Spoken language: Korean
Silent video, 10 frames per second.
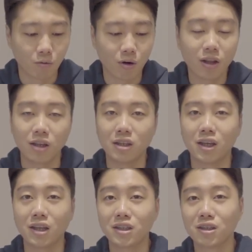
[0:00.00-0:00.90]
원래 이
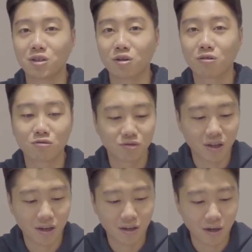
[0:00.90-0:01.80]
재질이
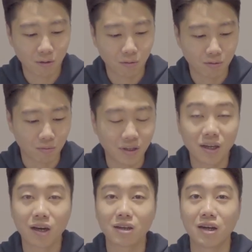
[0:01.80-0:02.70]
그렇구나라고 좀
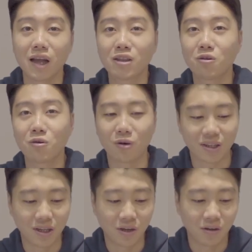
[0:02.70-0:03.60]
생각을 했던 것
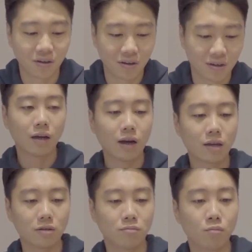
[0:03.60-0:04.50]
같아요
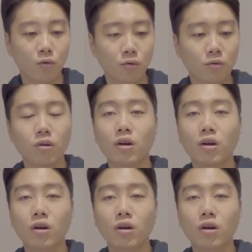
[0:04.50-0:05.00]
하긴 뭐